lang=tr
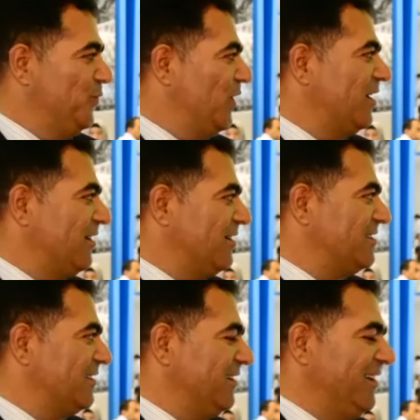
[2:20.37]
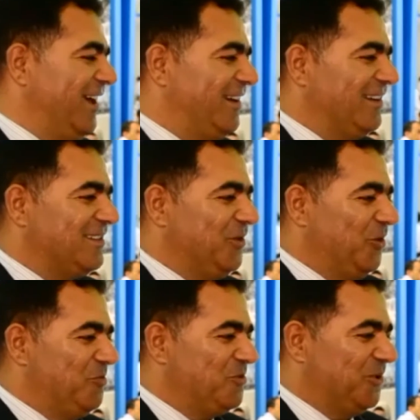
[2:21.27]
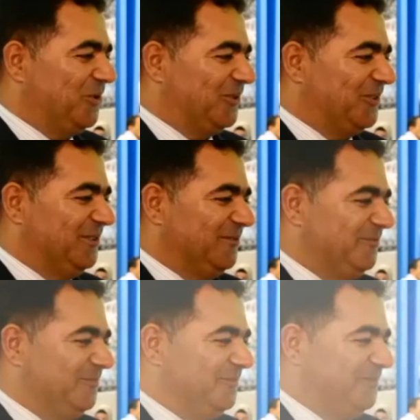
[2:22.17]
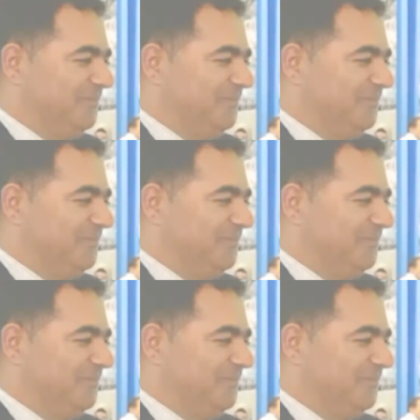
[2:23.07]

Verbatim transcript: Bu fuar aracılığıyla herkesi görmüş olduk.